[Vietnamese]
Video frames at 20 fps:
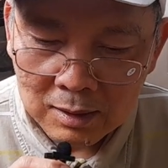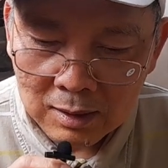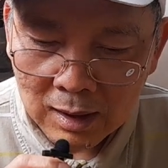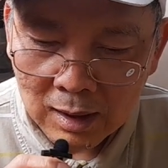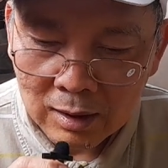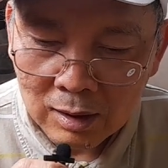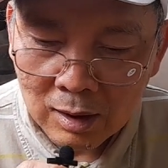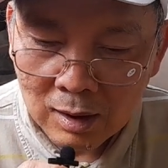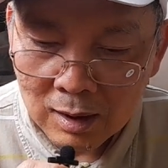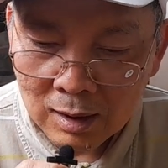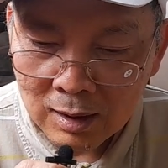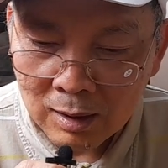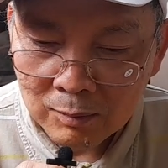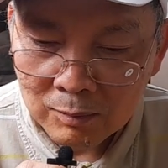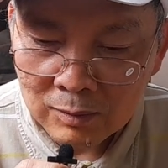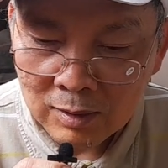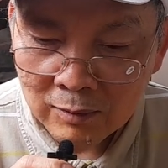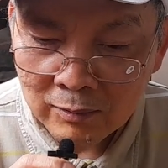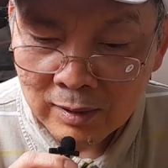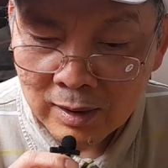cái đó là
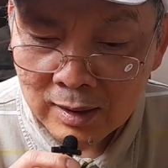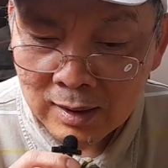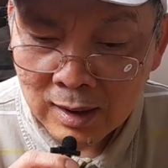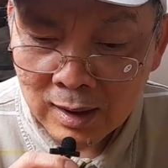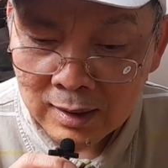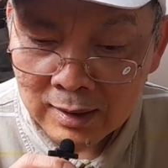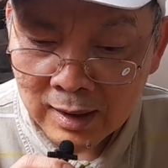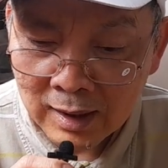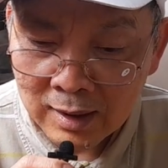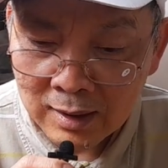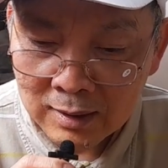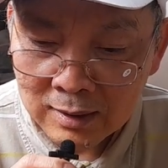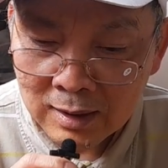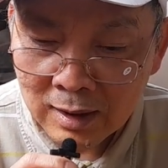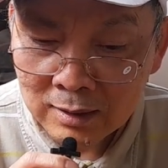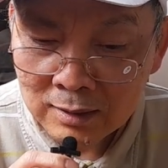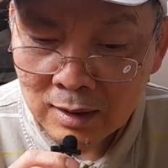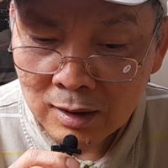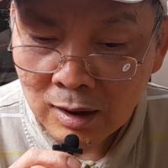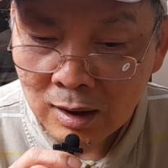không không phải là giải
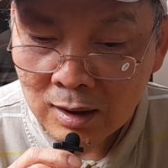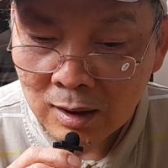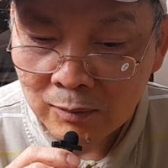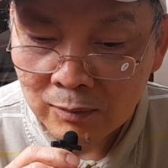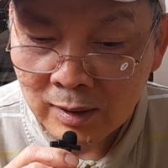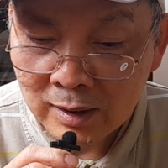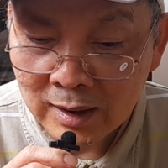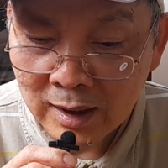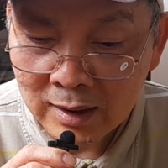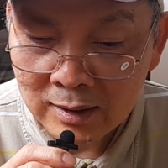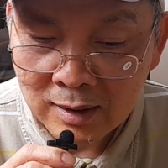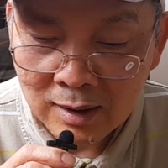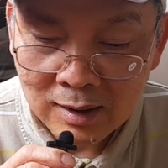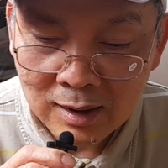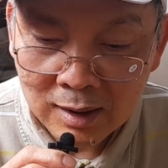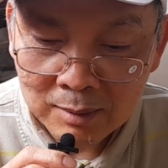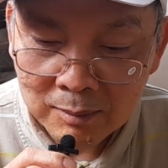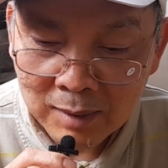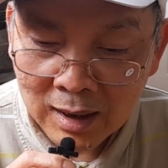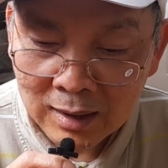cái đó không phải giải trí
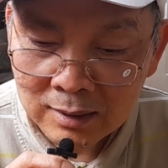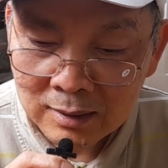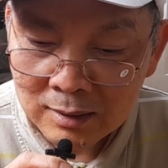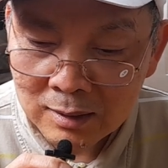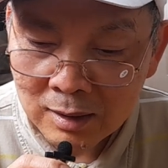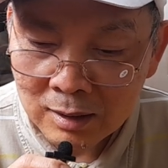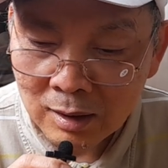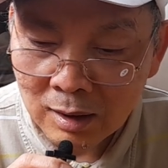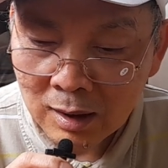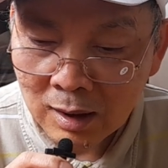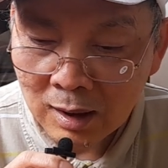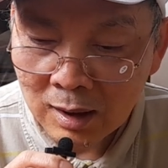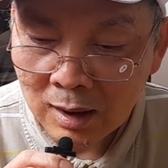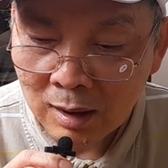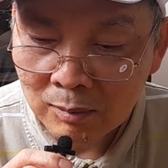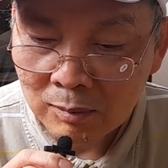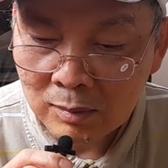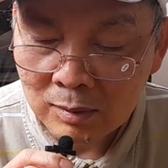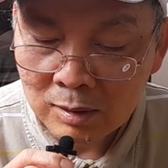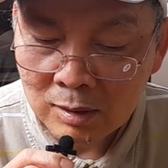lành mạnh cái đó là
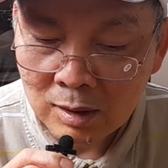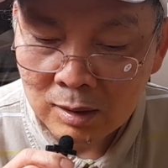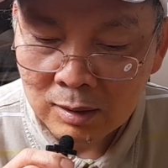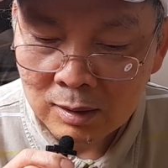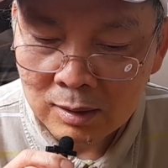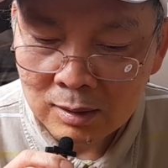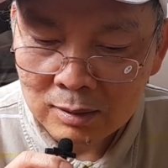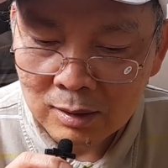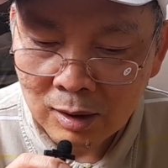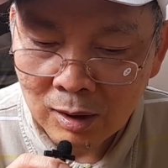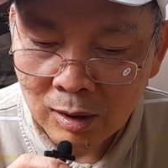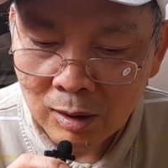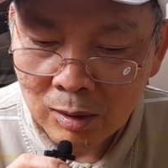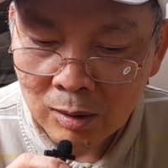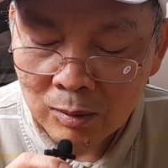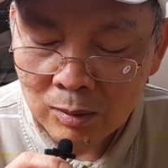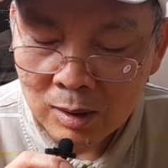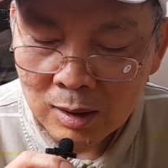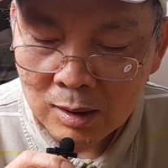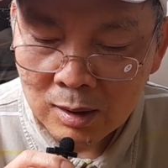không có được
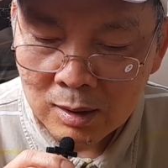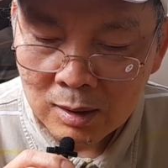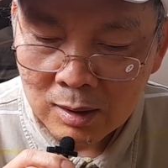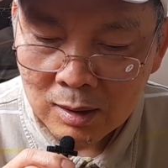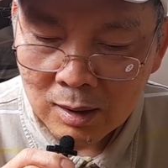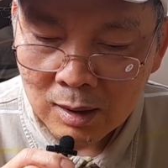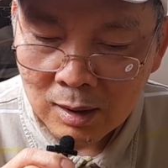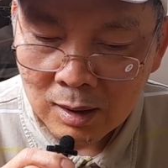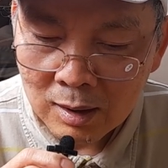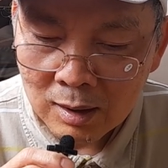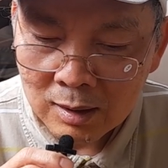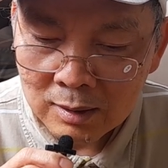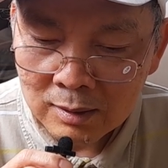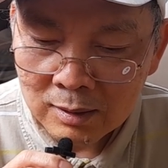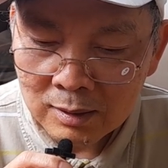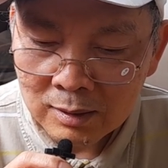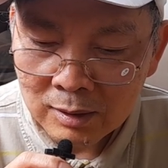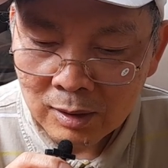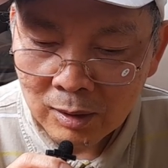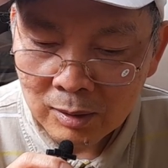vô ờ,
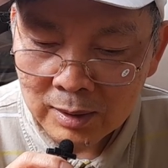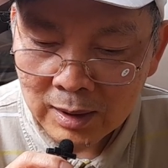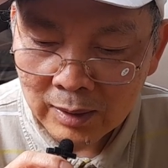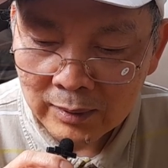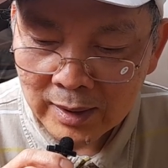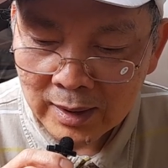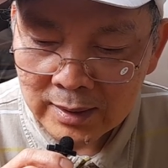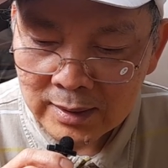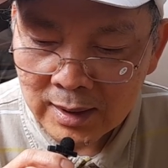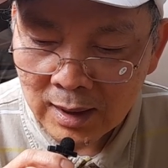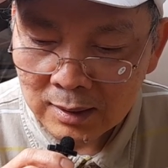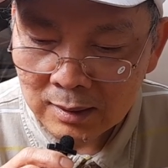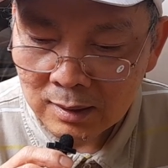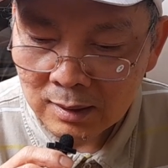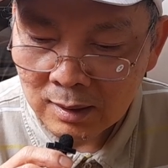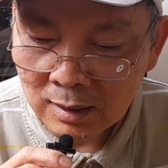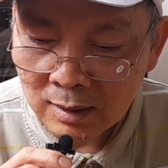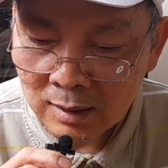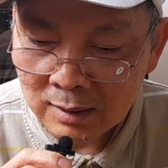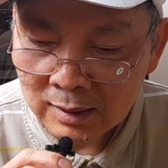đưa vô vào danh sách
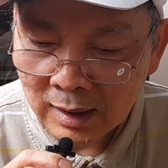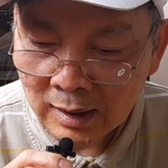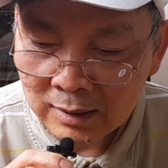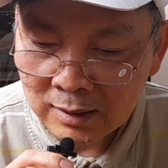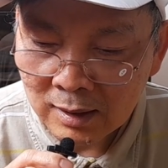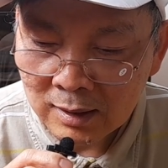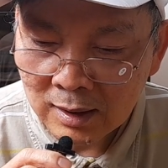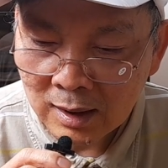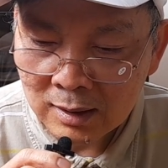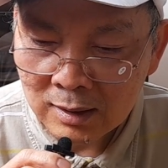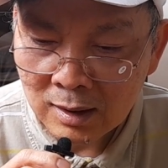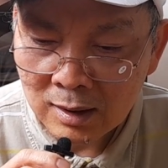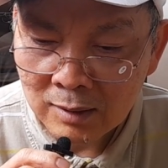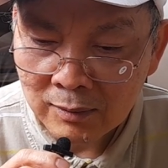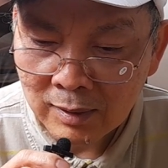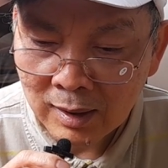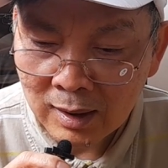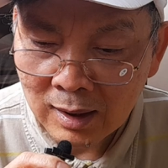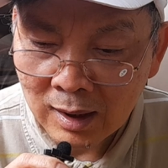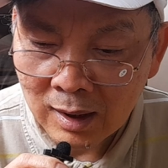ờ, giải trí giải trí
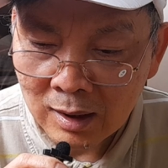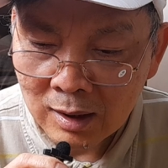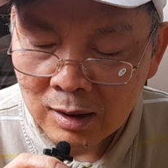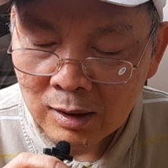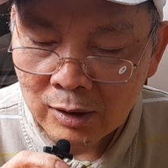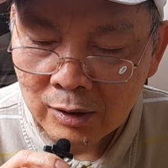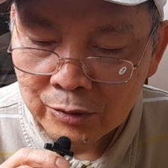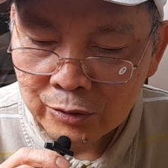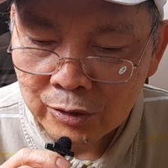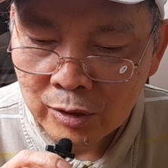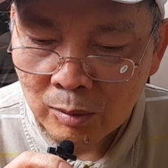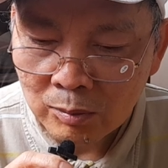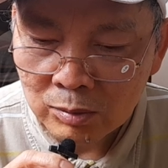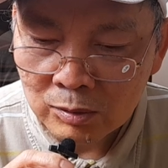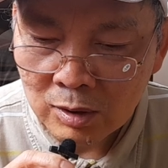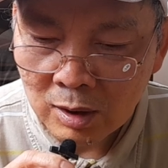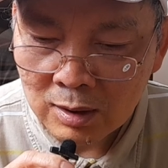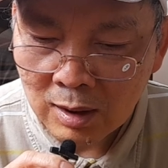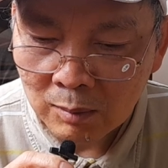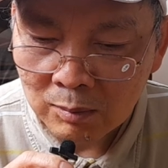phải là chung
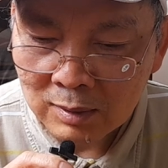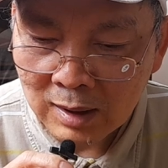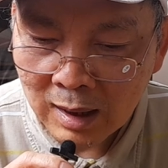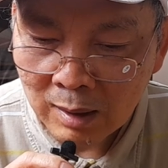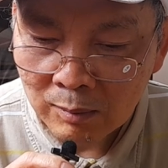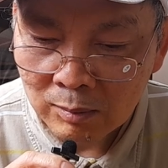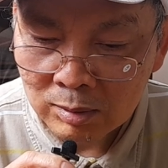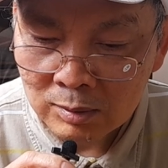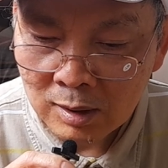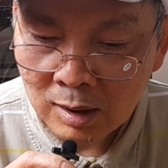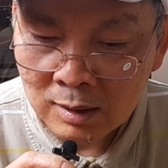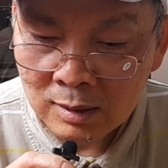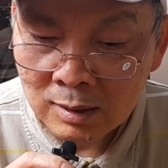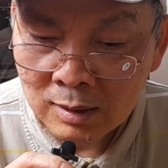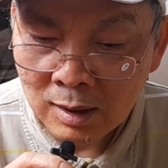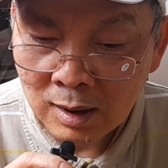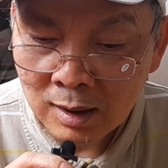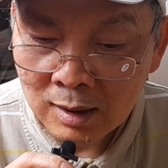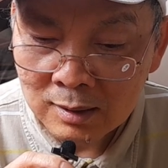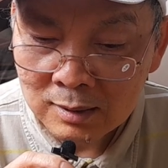cho cộng đồng từ
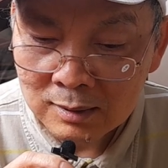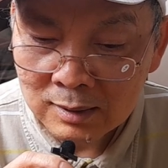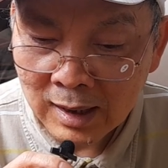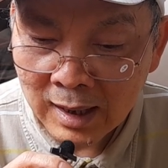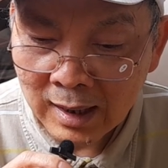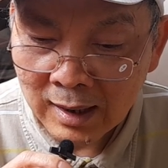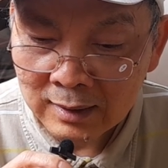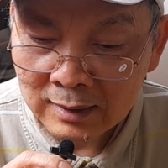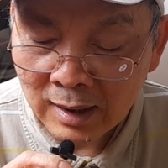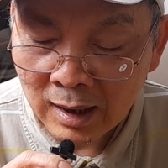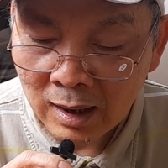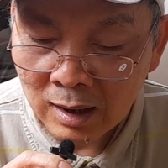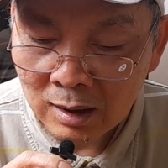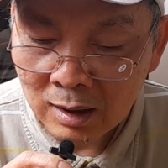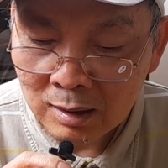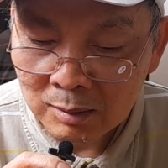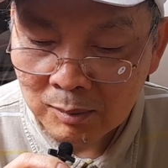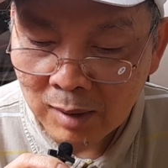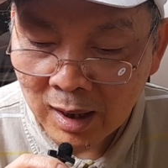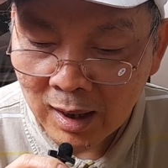lớn già trẻ
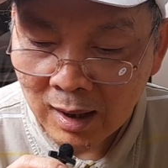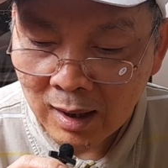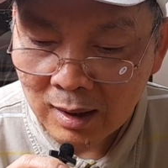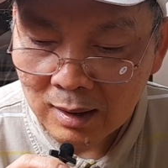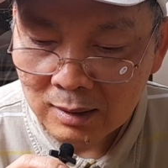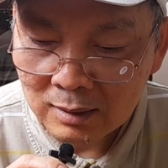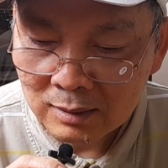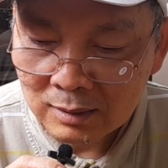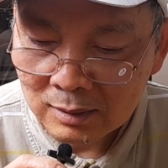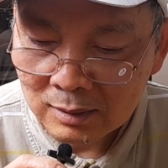lớn bé